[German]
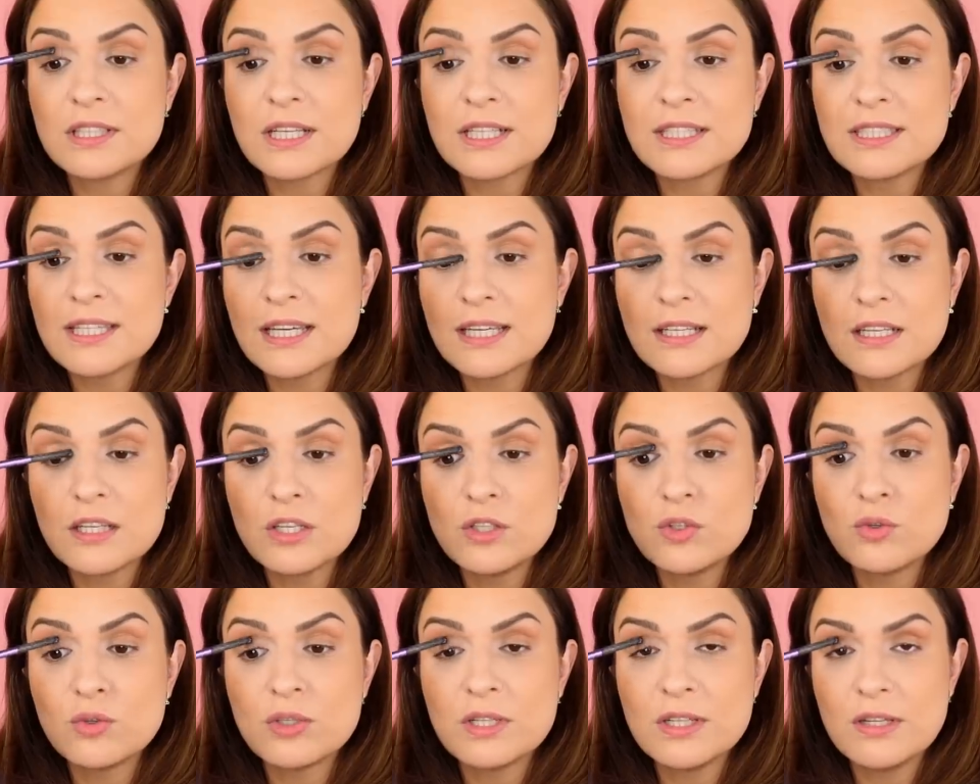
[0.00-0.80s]

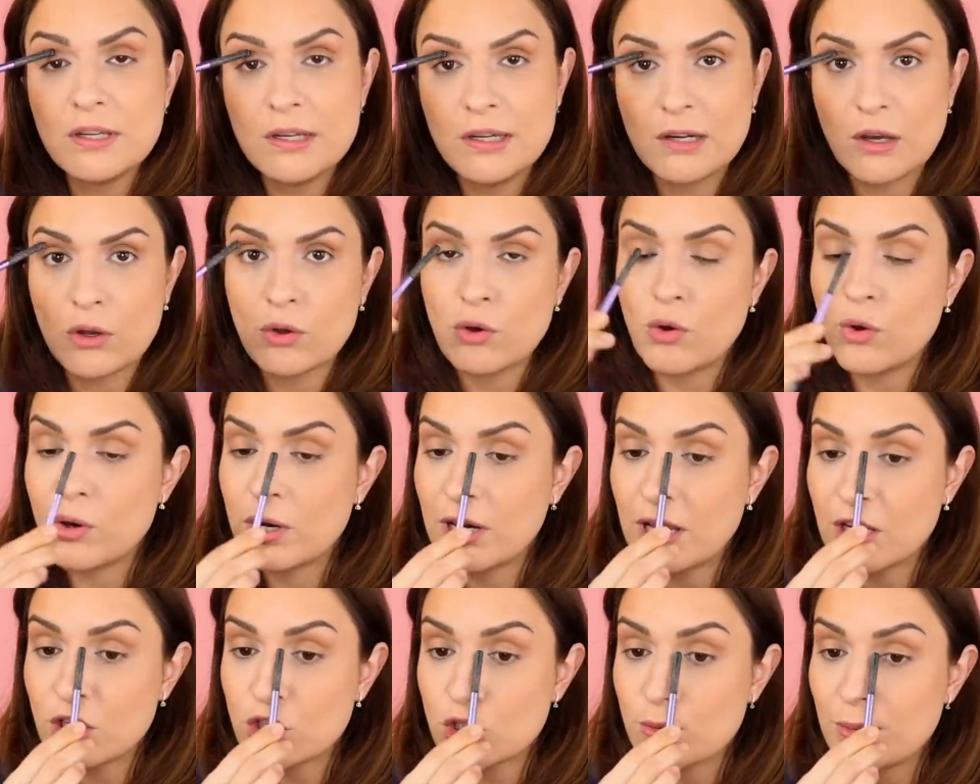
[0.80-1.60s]
tatsächlich nur den Inner
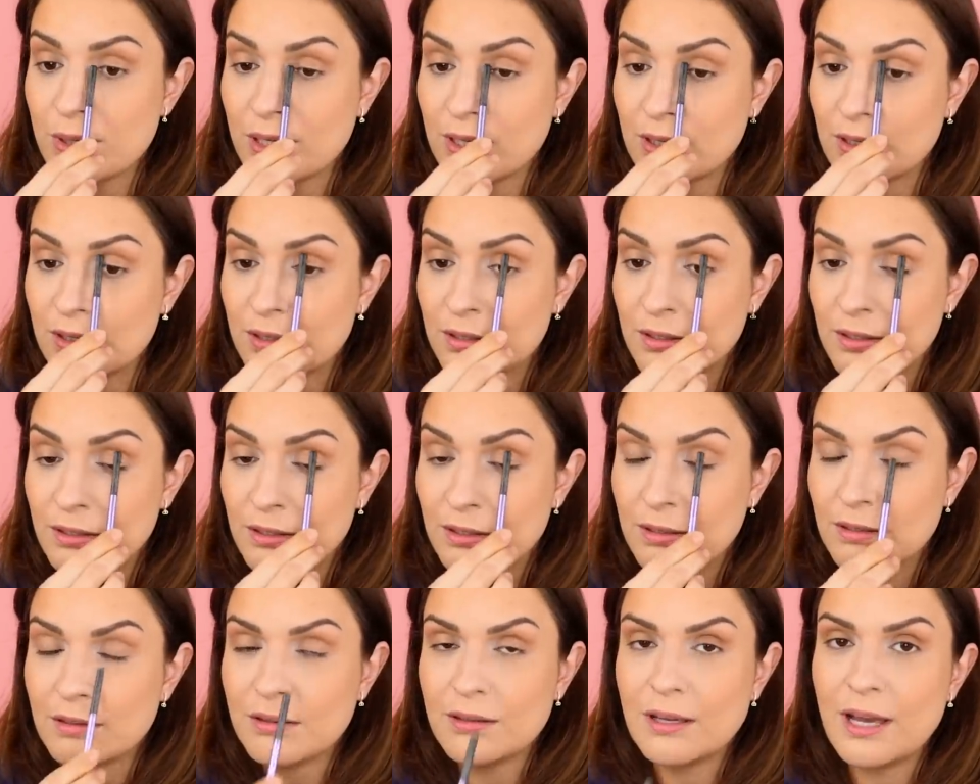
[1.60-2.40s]
Corner schminken
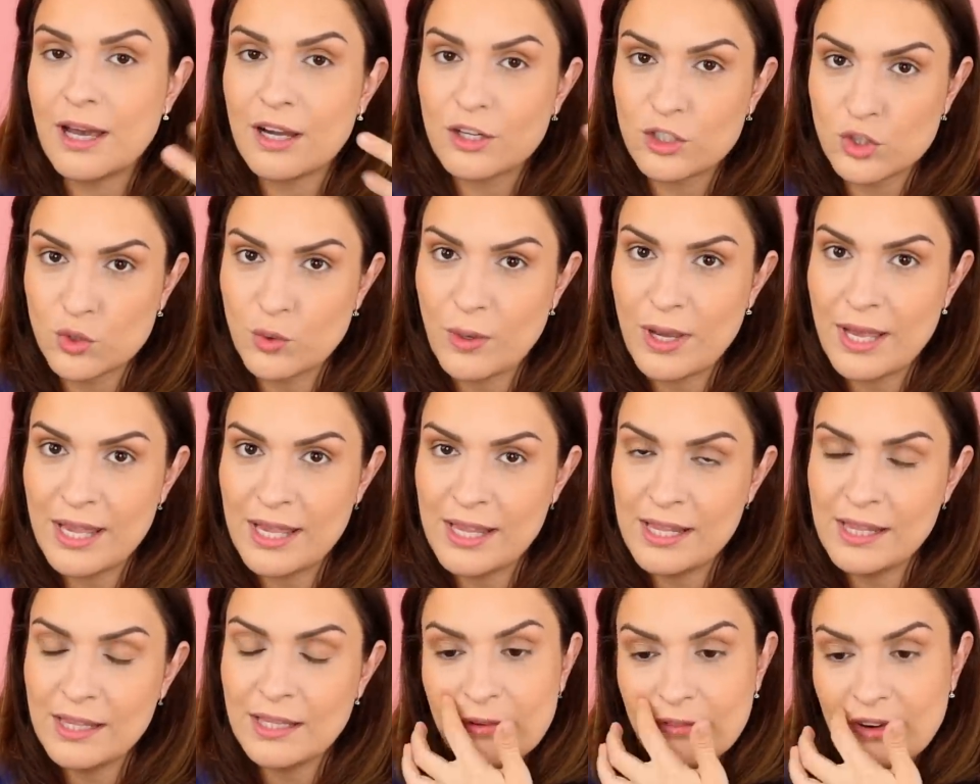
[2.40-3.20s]

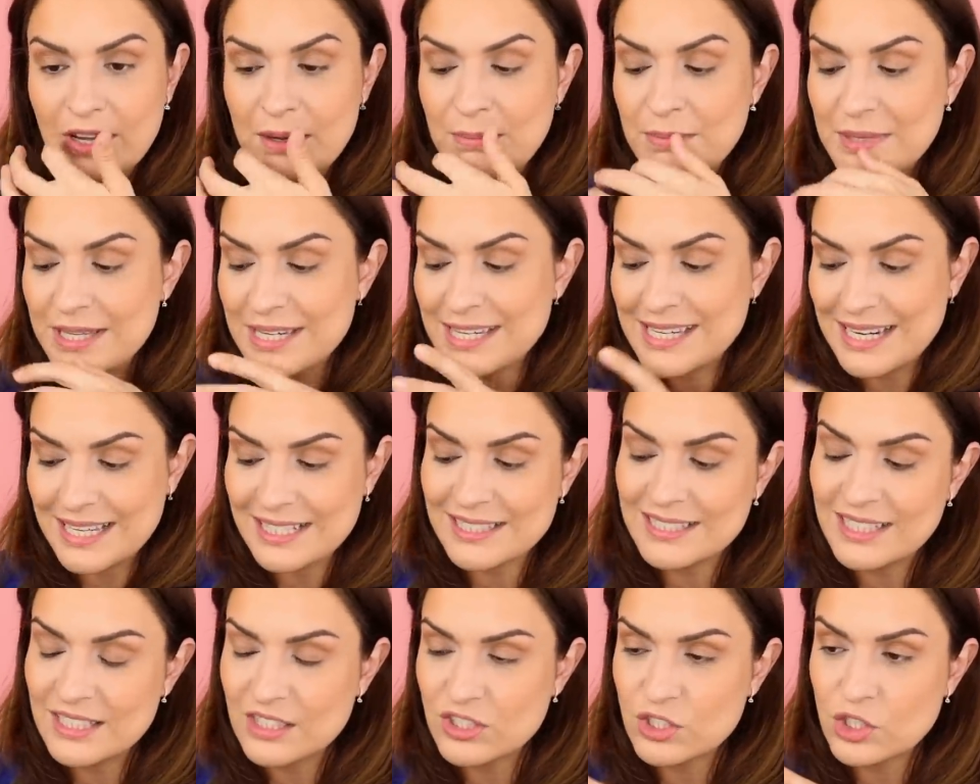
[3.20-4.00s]
aktuell, weil mir
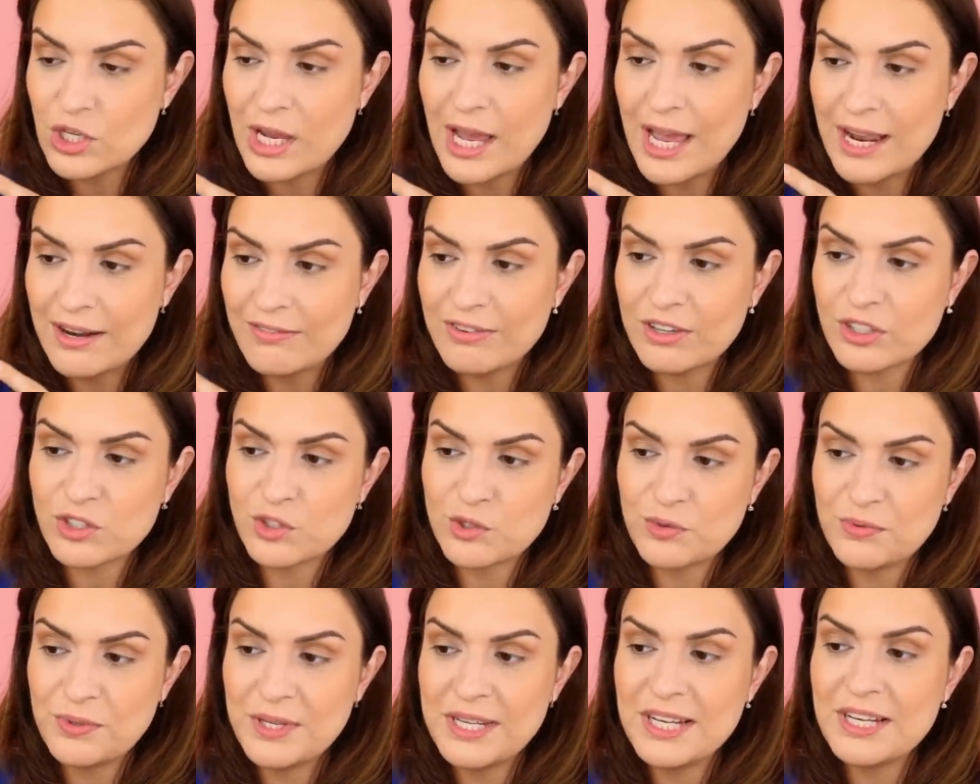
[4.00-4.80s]
das jetzt einfach
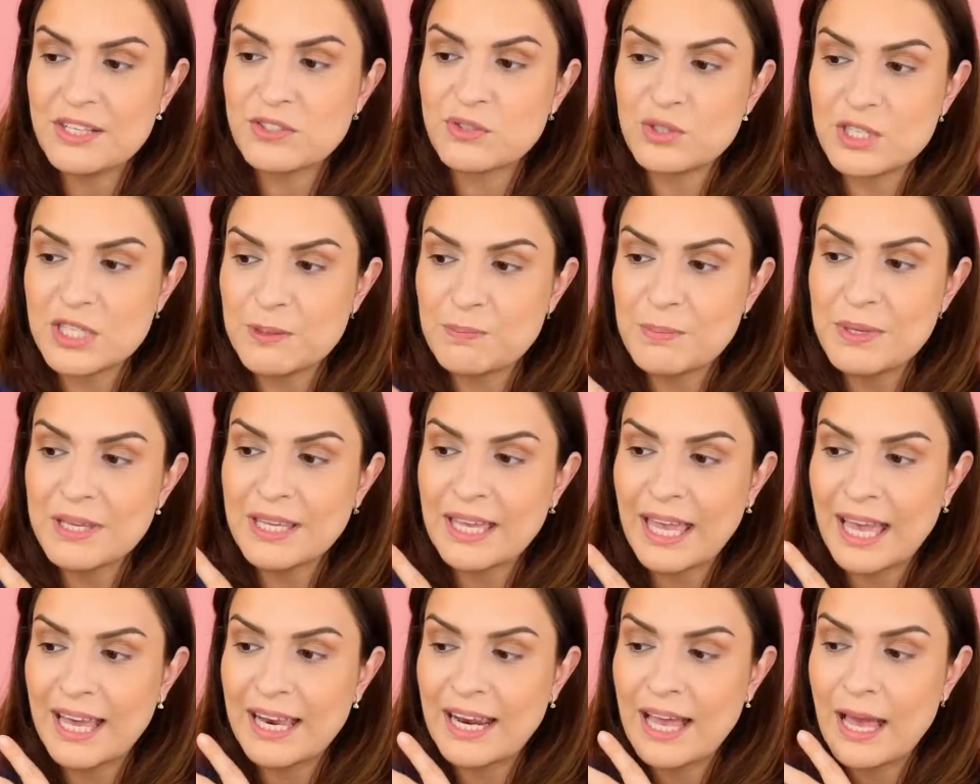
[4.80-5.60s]
zu viel ist und ich bin
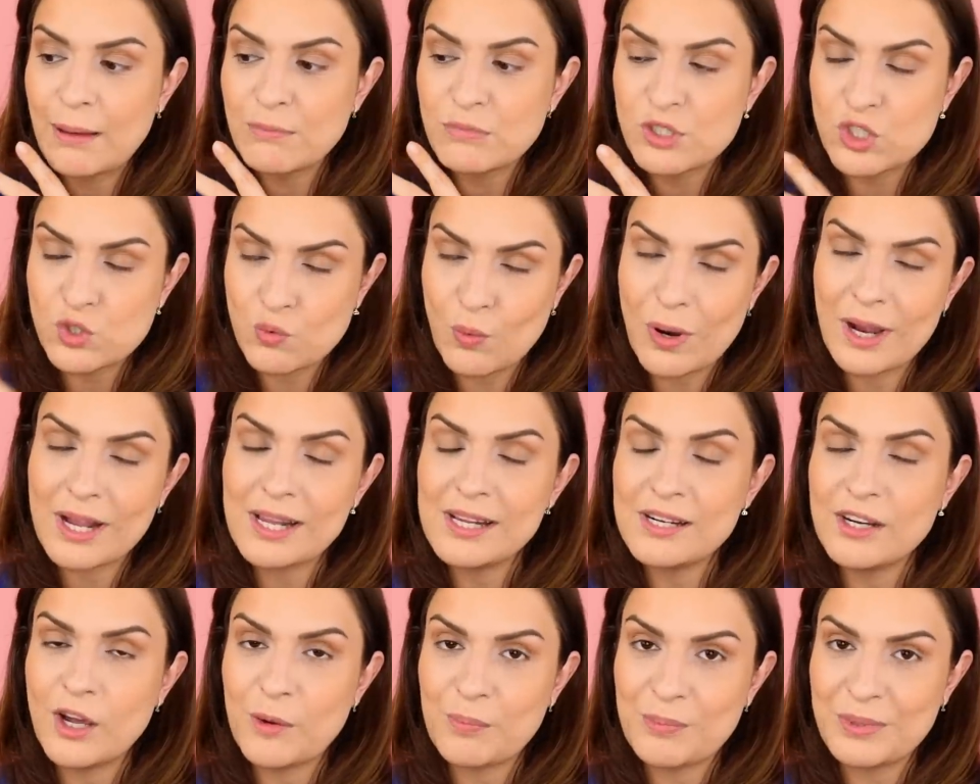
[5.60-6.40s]
gerade am
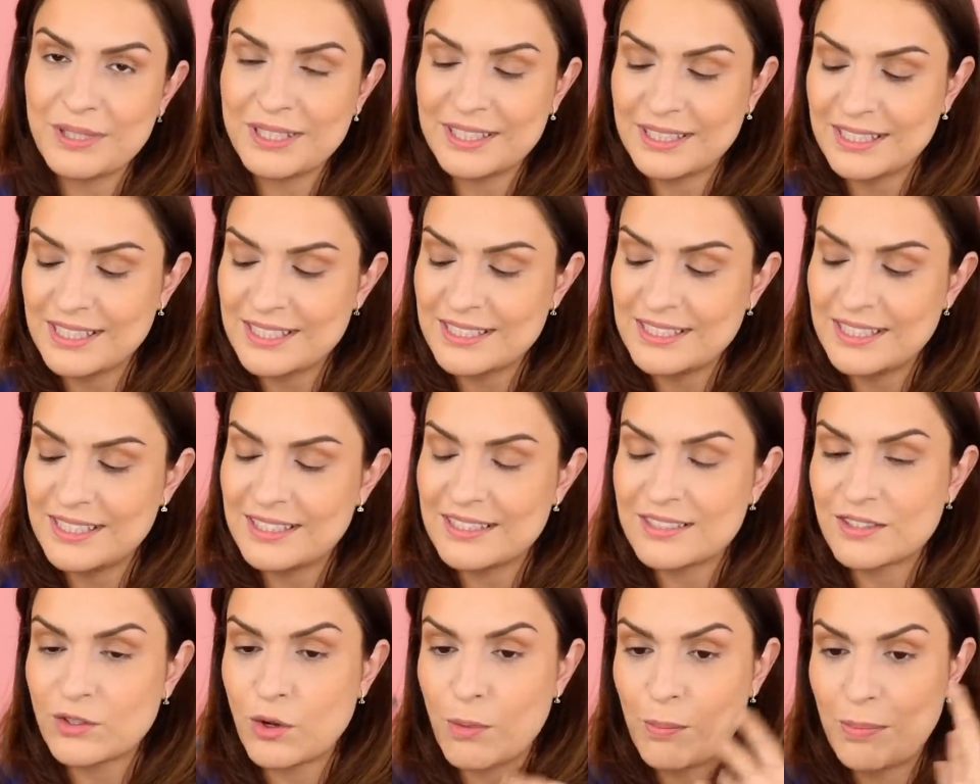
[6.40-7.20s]
struggeln, ob ich das
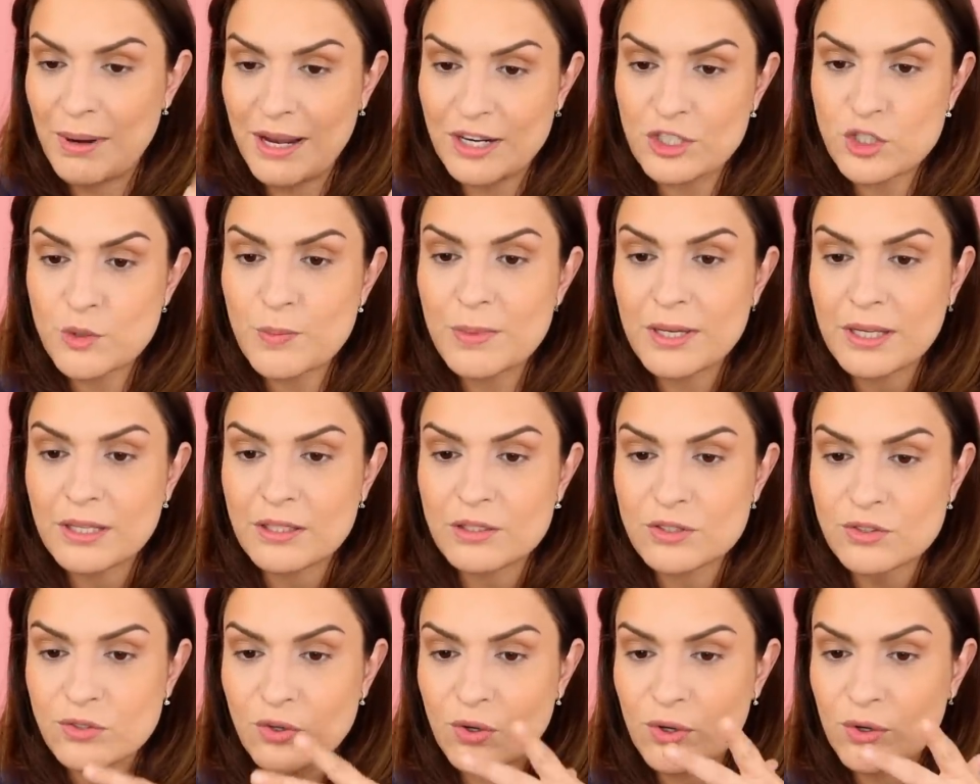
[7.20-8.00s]
jetzt komplett
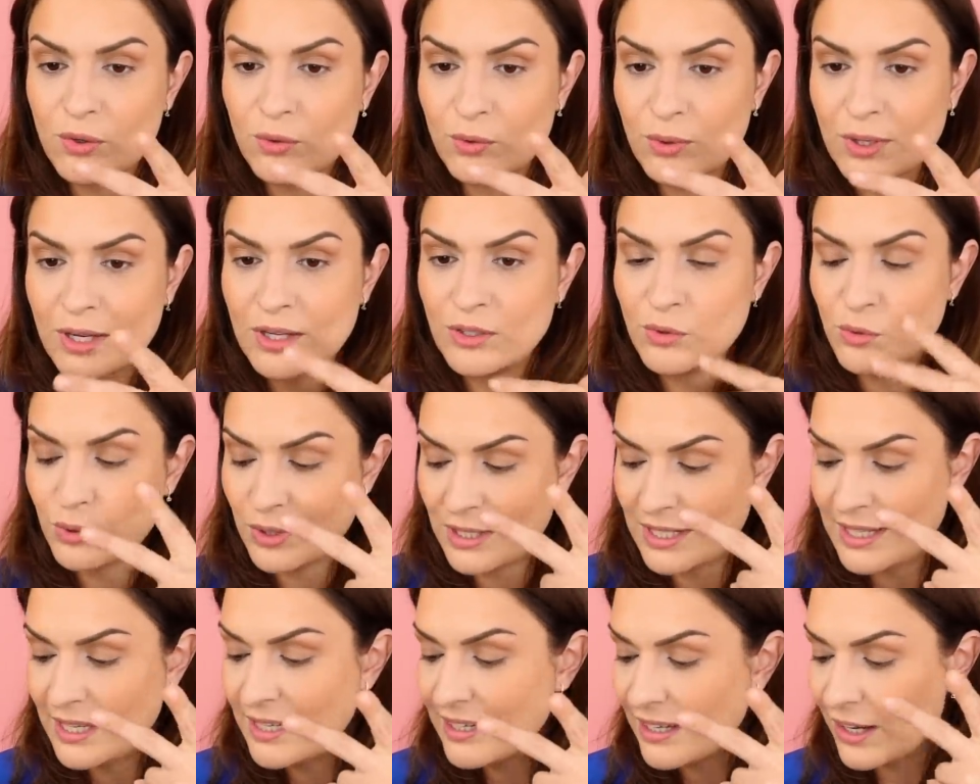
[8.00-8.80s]
schminken soll oder nur
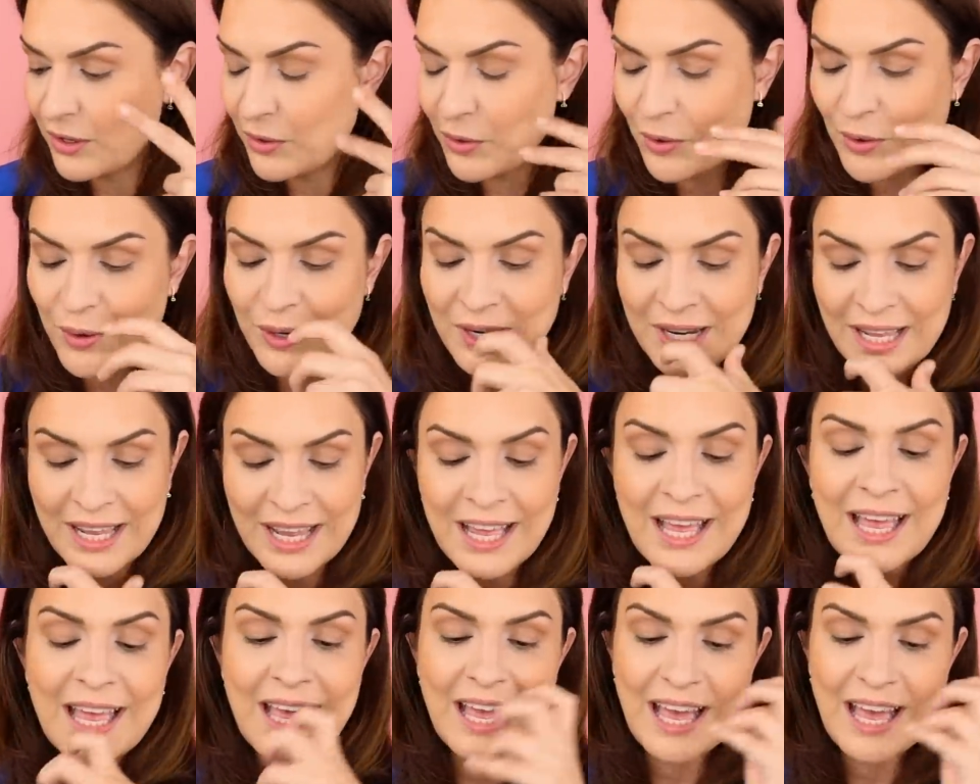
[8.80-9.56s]
den Inner Corner.